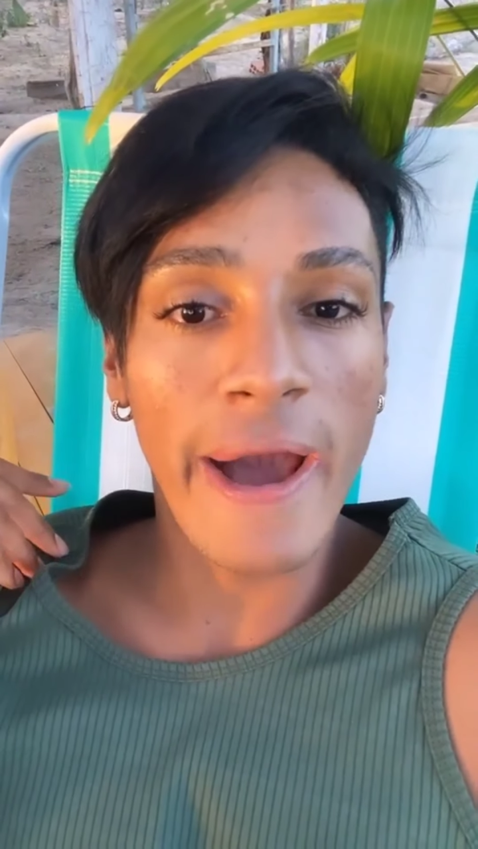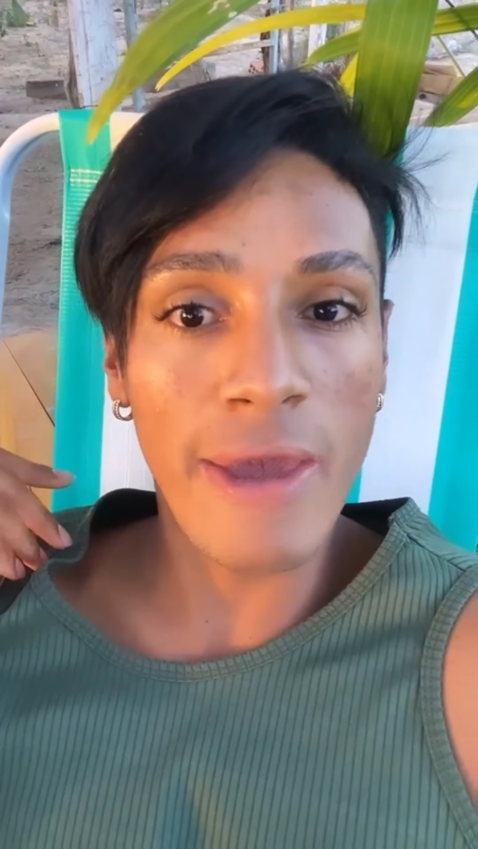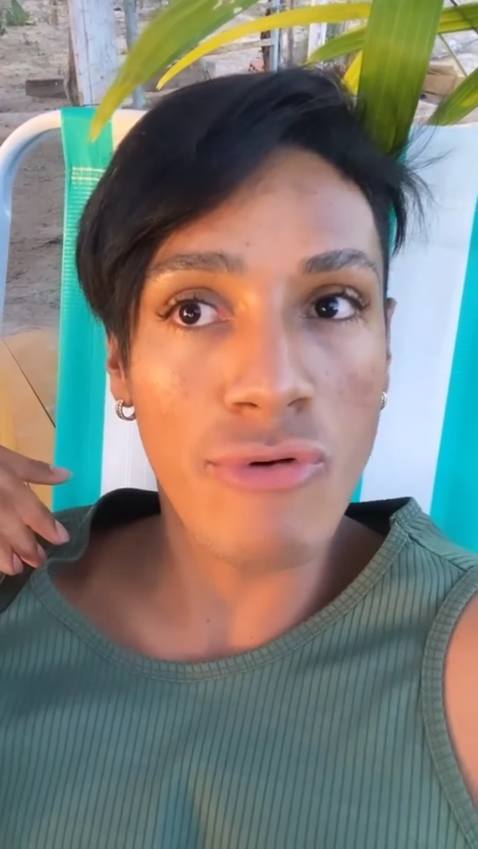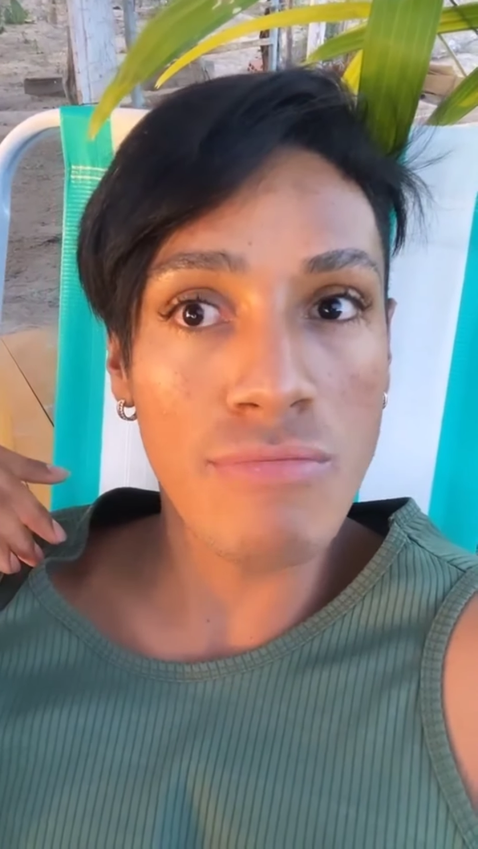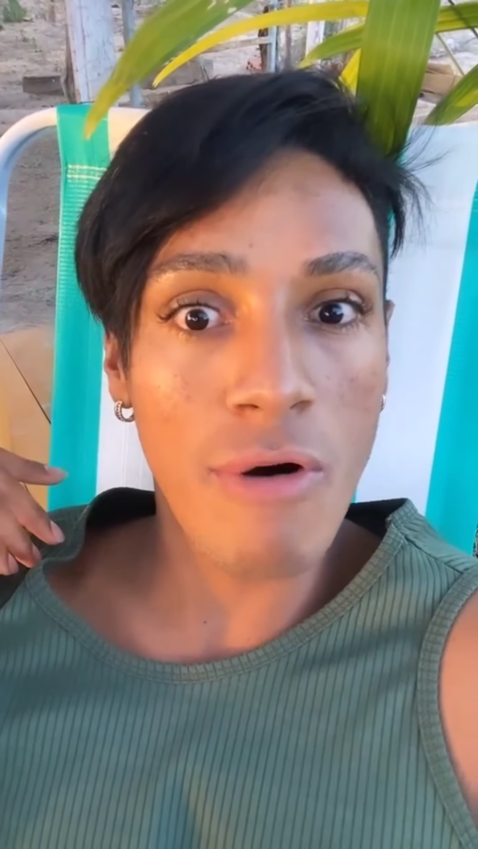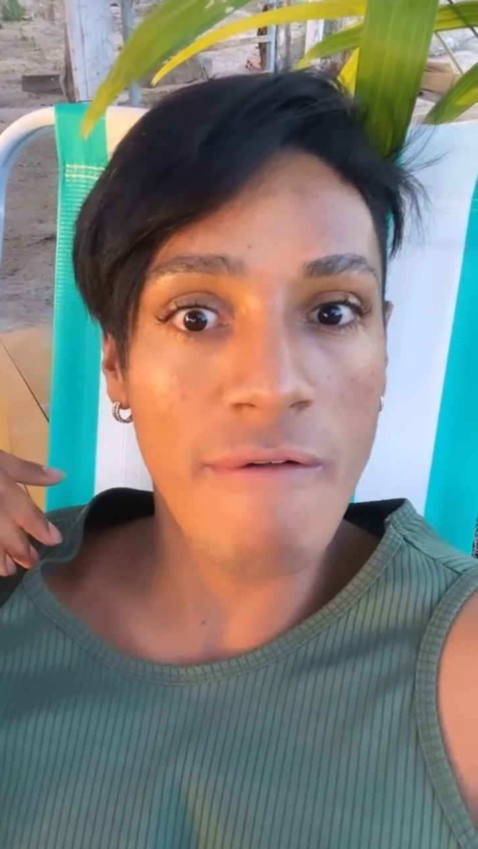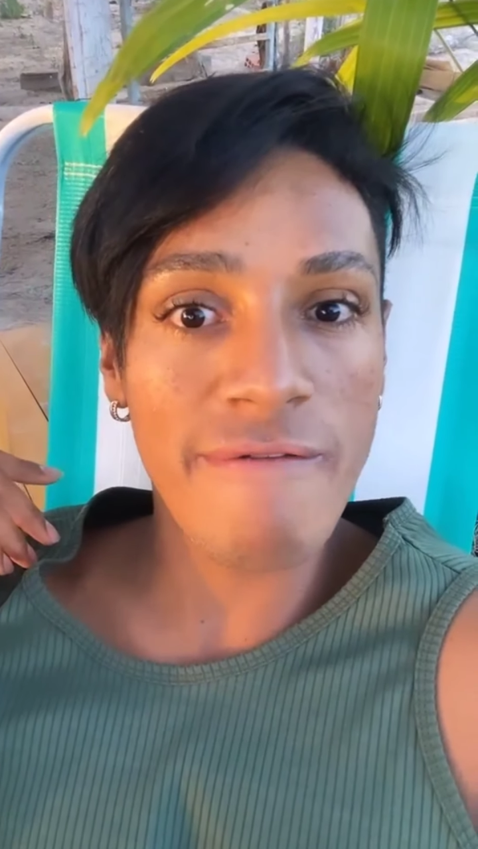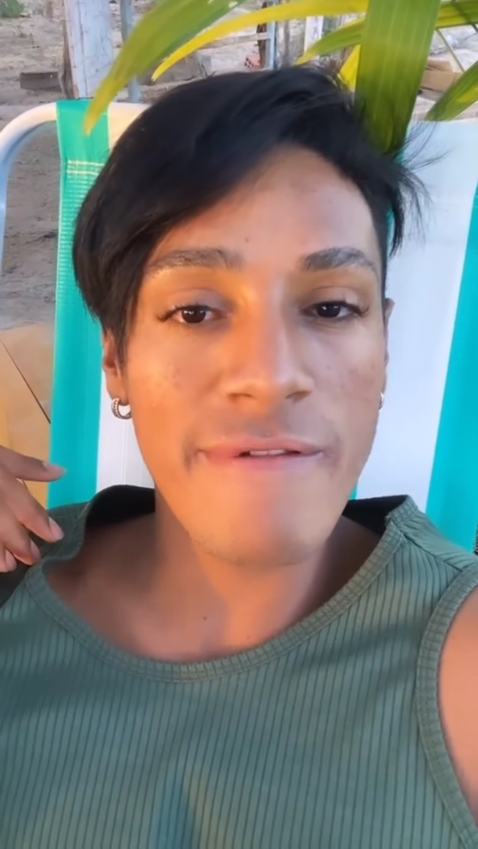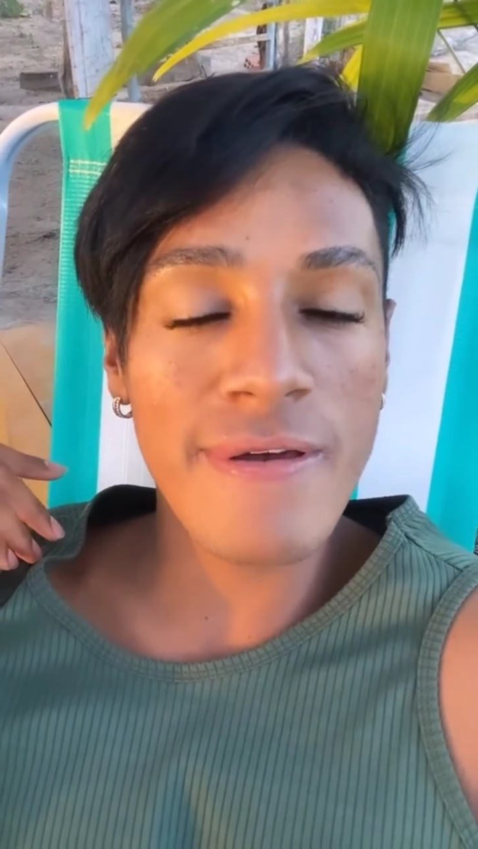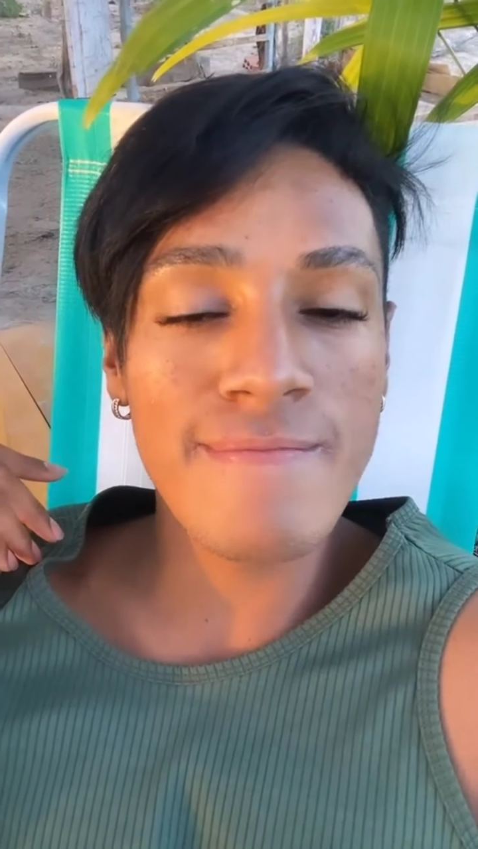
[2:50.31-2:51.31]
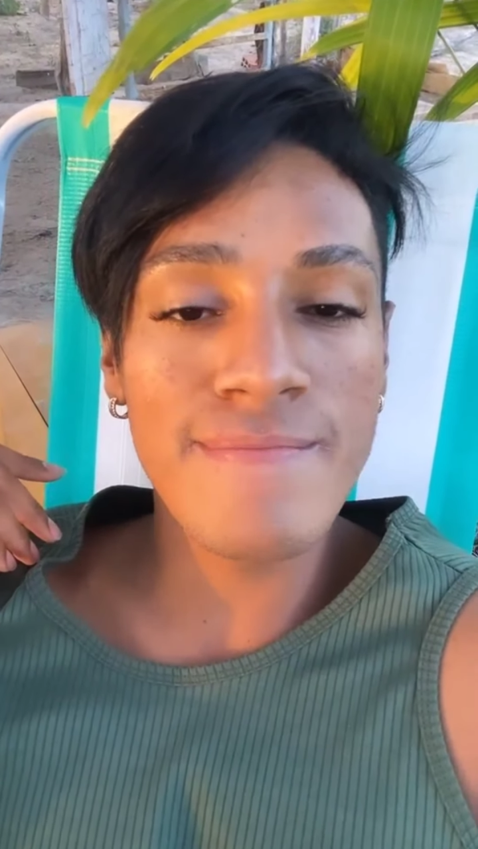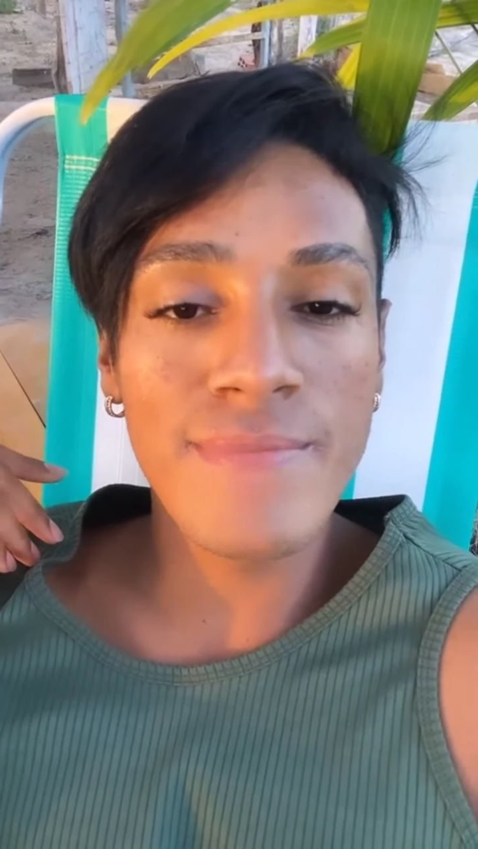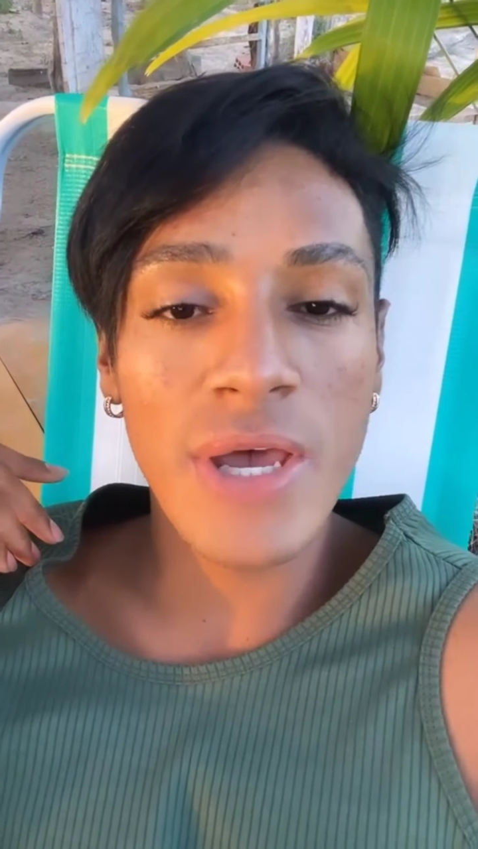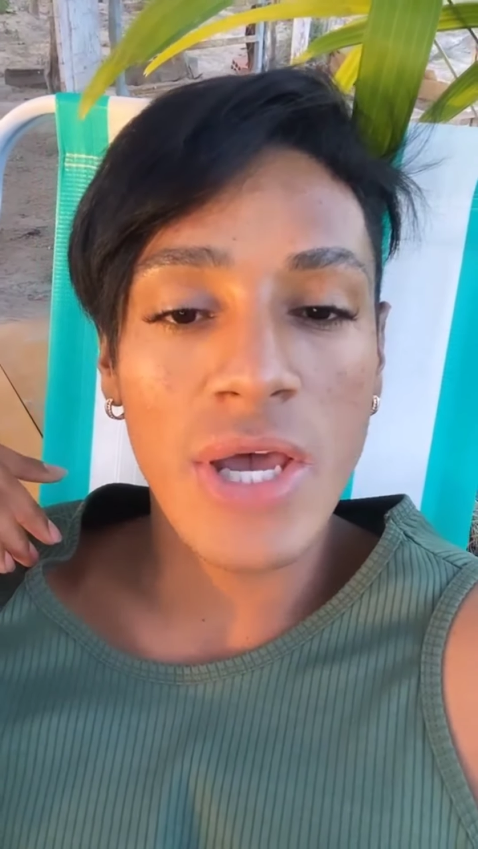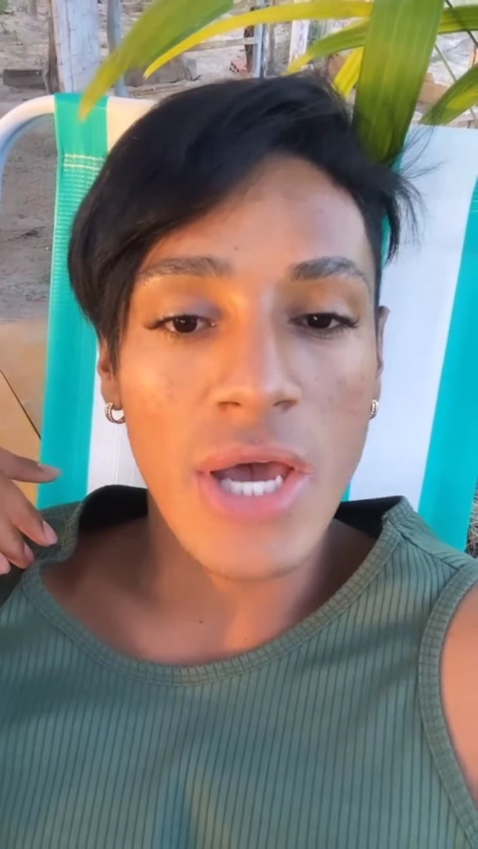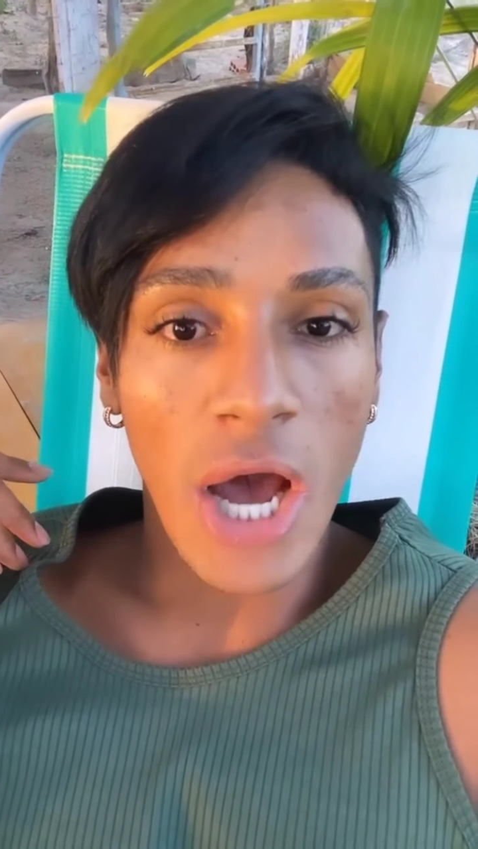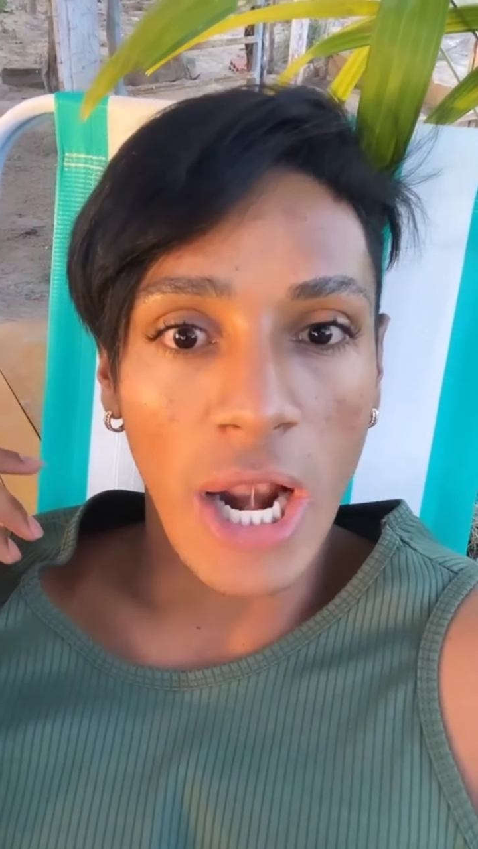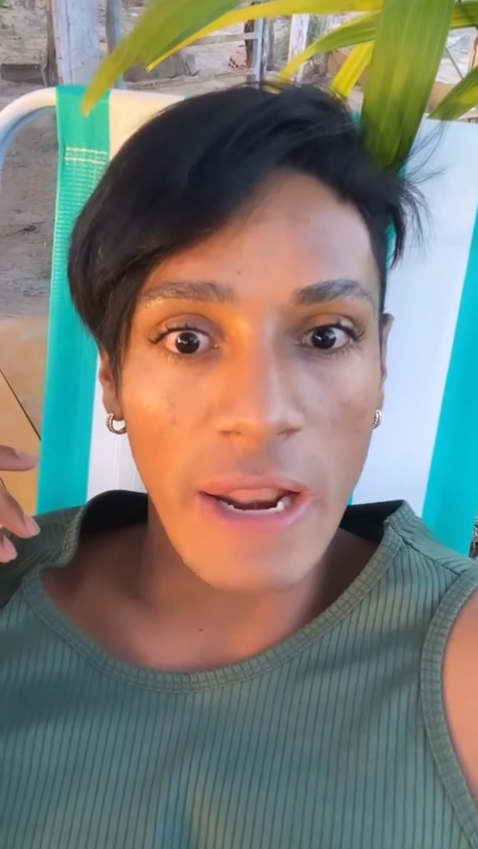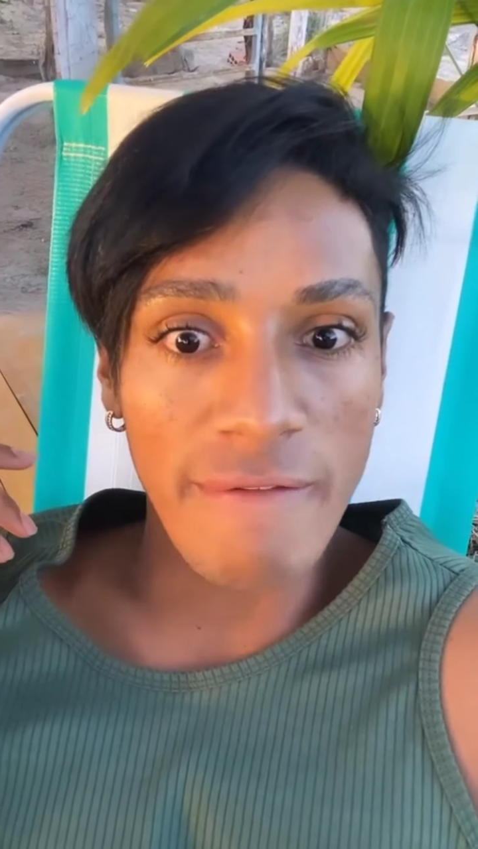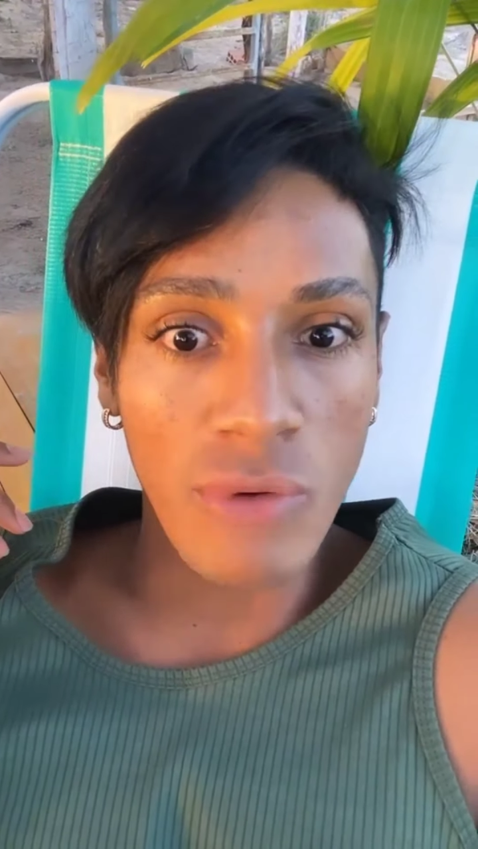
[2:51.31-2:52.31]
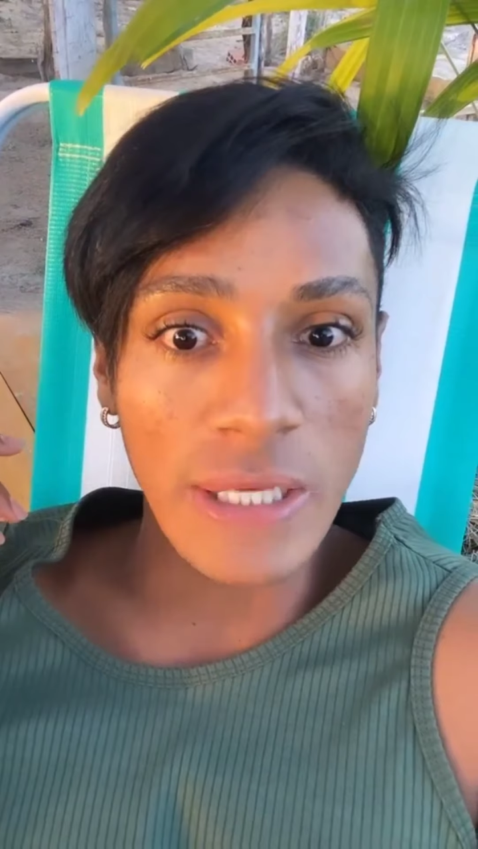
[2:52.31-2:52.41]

Eu e o Bolf. Levei um